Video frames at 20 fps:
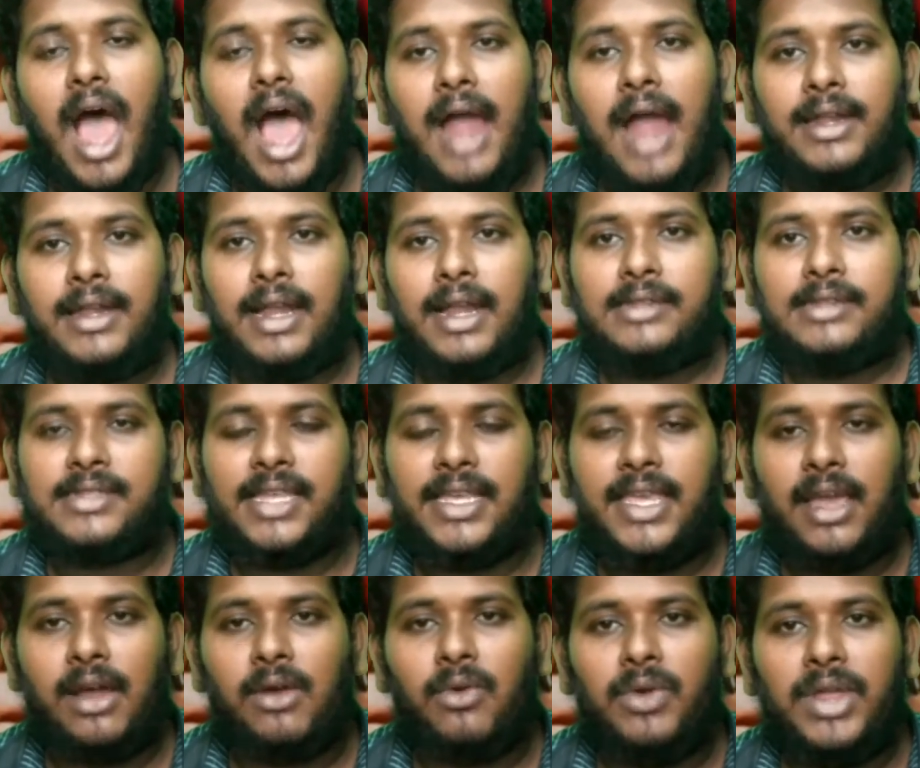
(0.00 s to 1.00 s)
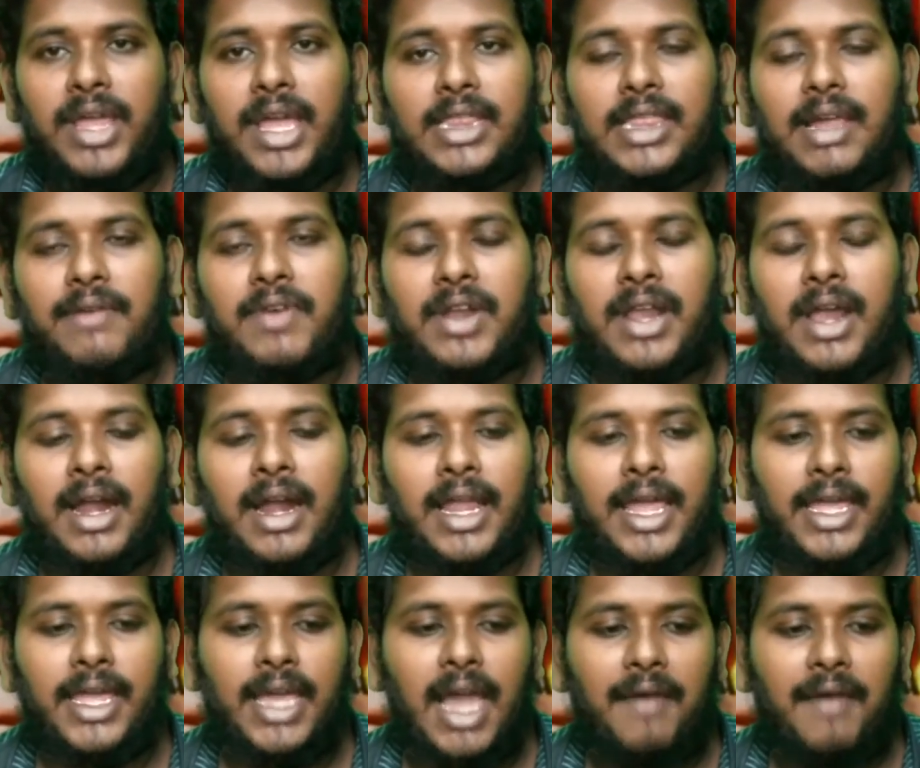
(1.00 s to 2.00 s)
ஆண்கள் செய்யக்கூடிய
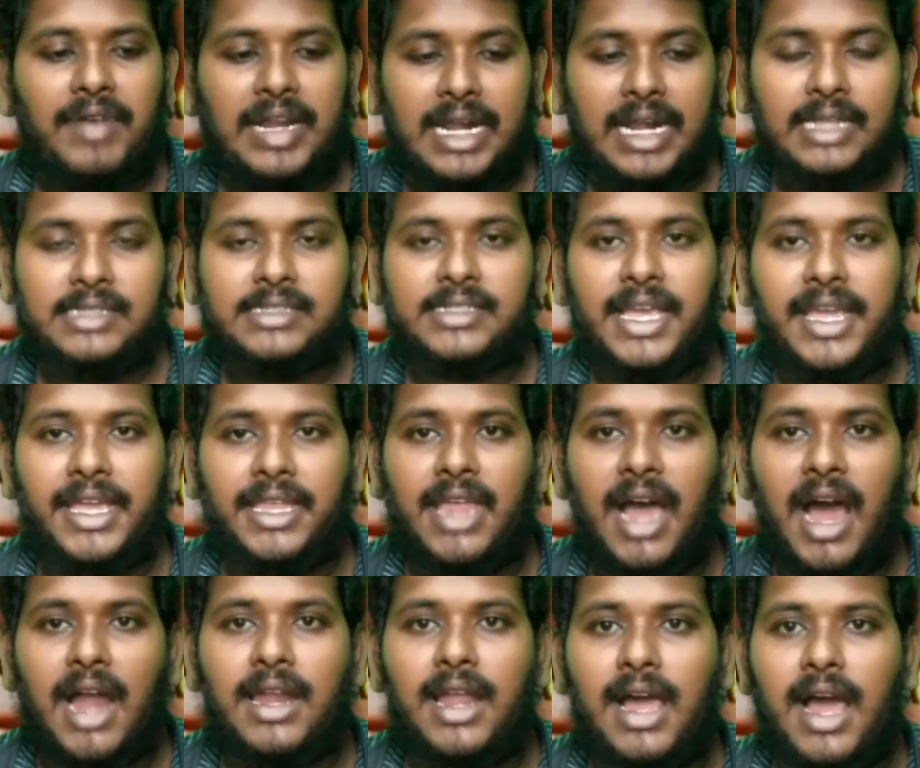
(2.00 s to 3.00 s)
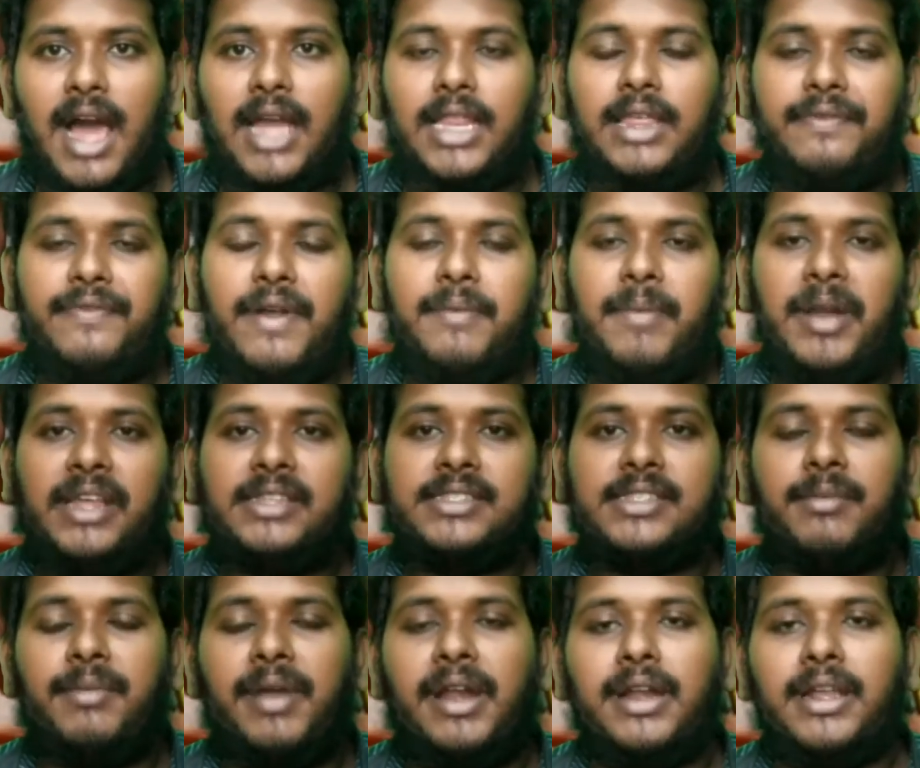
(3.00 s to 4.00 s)
தவறுகளை அவர்கள் செய்தால் அது
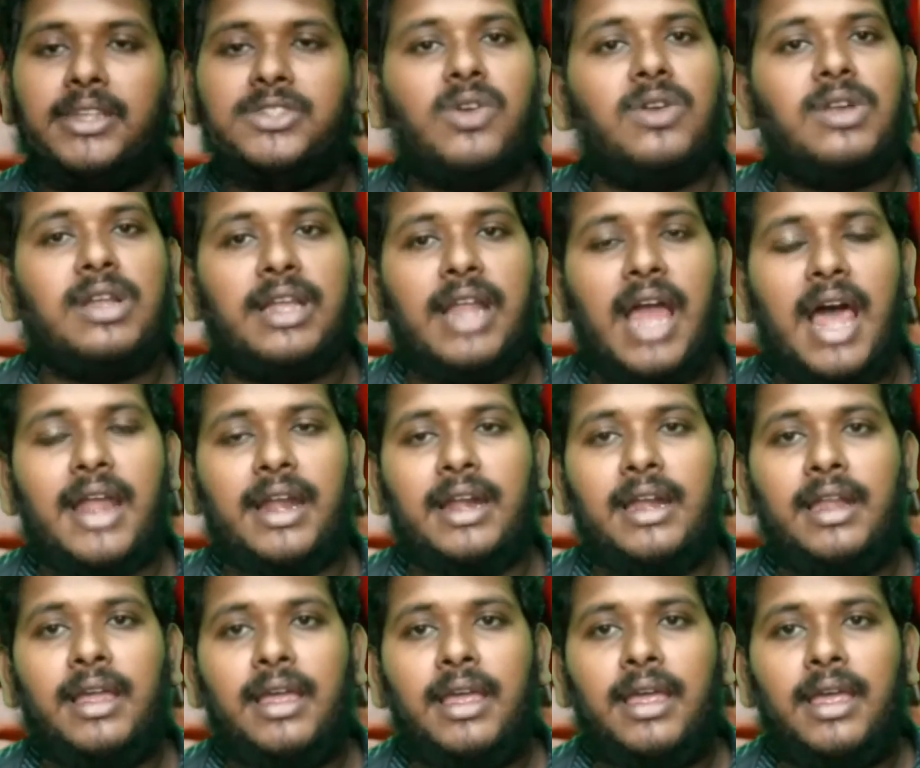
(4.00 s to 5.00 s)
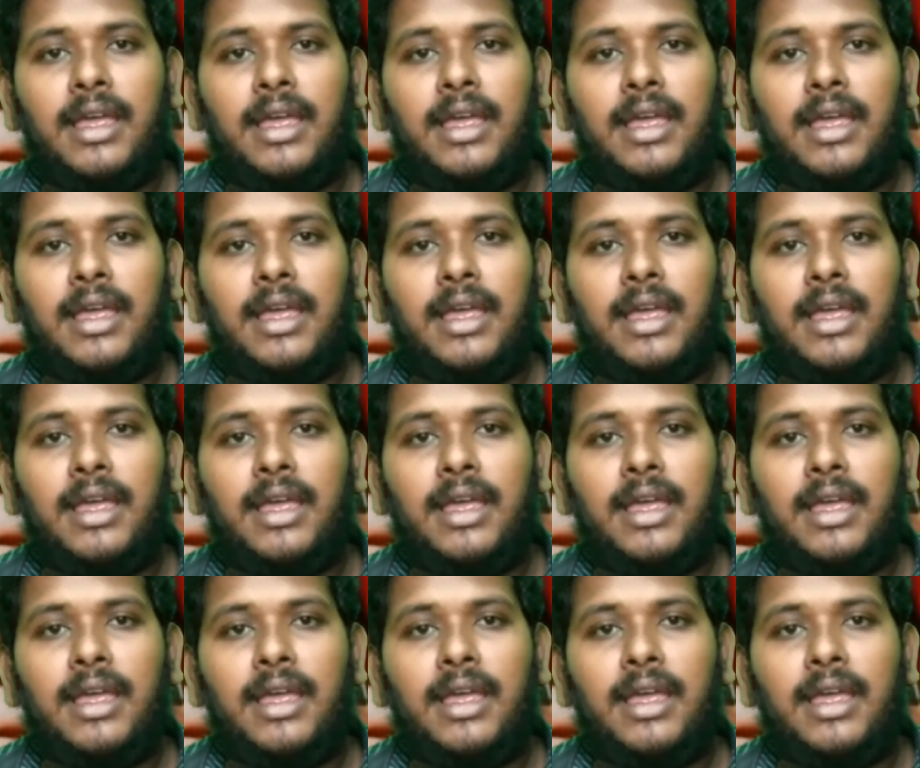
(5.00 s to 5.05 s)
ஃபெமினிசம் என்று சொல்கிறார்கள்